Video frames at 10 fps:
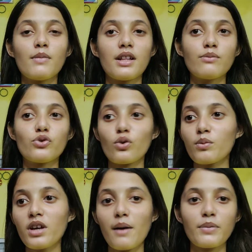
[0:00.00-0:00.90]
मतलब जो
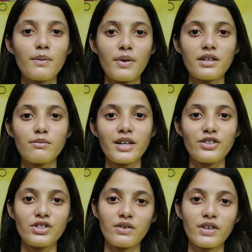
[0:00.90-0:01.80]
भी आपके पास
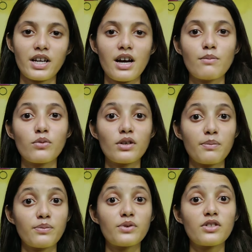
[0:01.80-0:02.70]
मैनेजर वगैरह
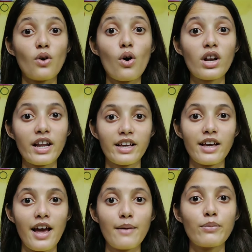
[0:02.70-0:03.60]
आपको सॉन्ग
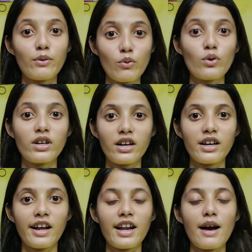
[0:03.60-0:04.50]
लेके आया प्रमोट
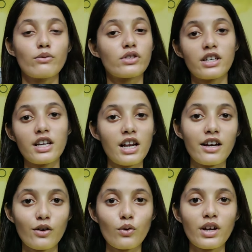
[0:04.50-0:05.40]
करने के लिए आप उससे डील
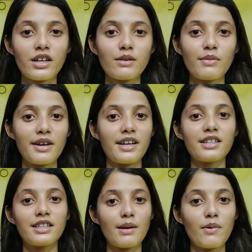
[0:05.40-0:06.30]
करोगे कि मैं
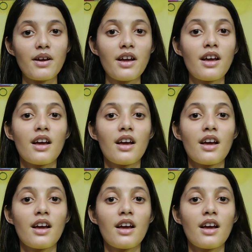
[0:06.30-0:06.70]
इतने में